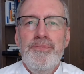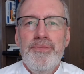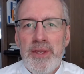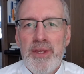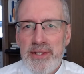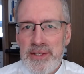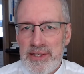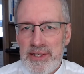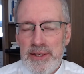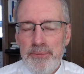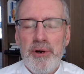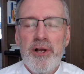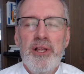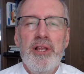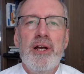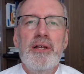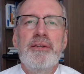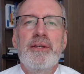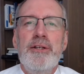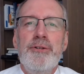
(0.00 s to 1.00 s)
Ici
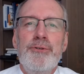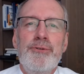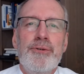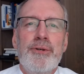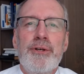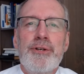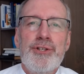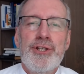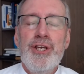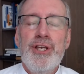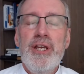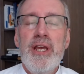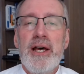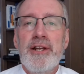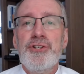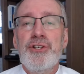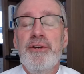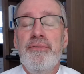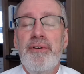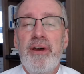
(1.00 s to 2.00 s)
Paul-André Durocher,
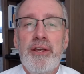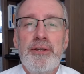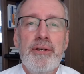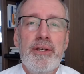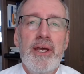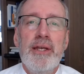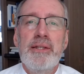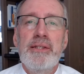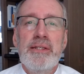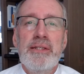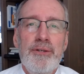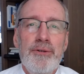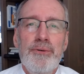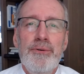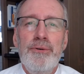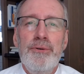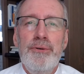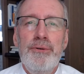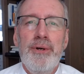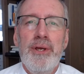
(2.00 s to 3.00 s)
archevêque de
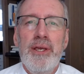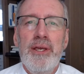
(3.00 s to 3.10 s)
Gatineau